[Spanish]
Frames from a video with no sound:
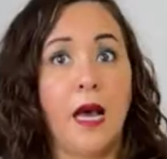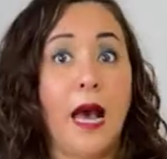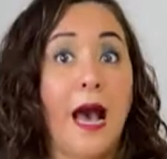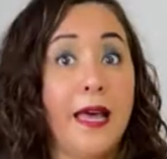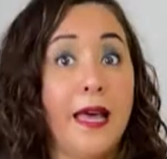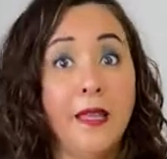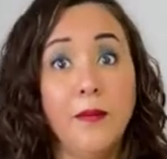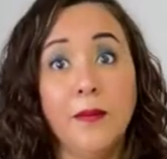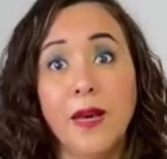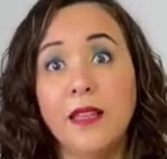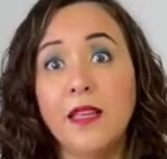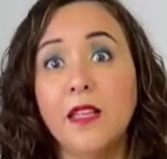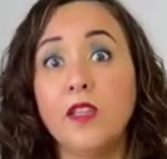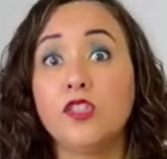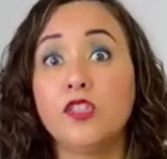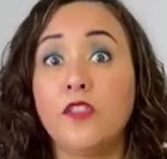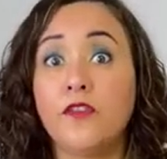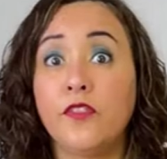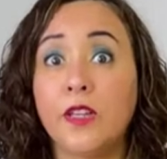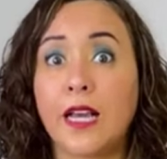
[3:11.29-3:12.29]
además de
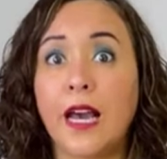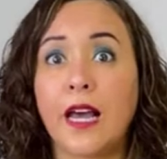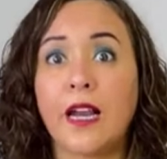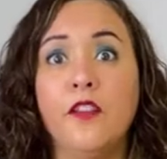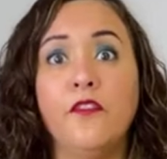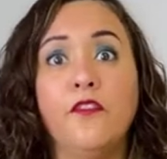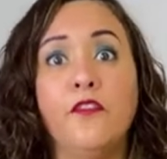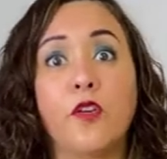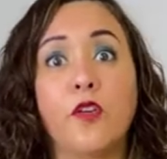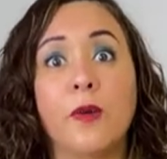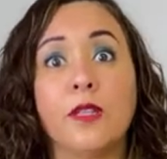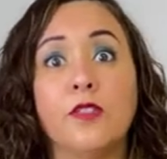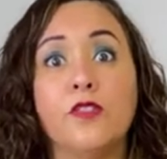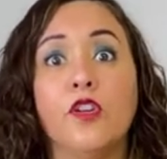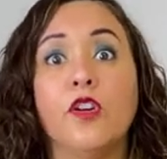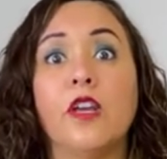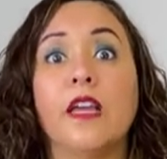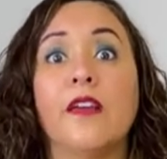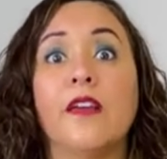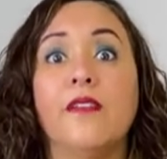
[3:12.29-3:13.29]
dosificar la
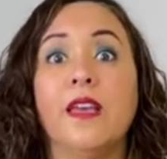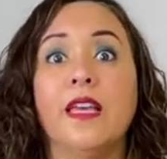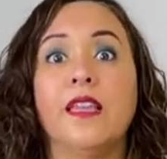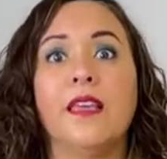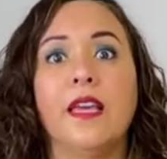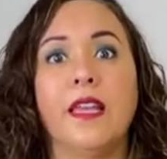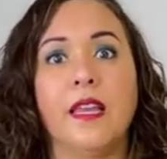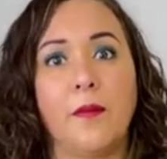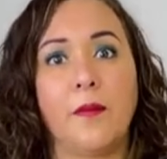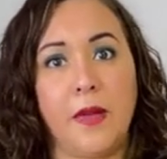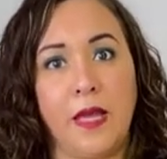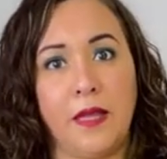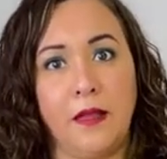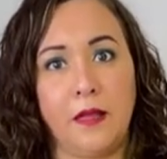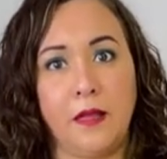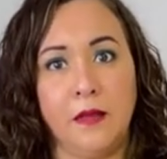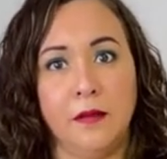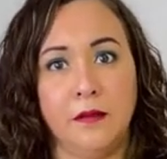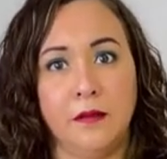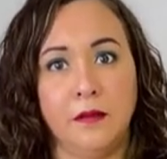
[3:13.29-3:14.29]
información que ves diariamente.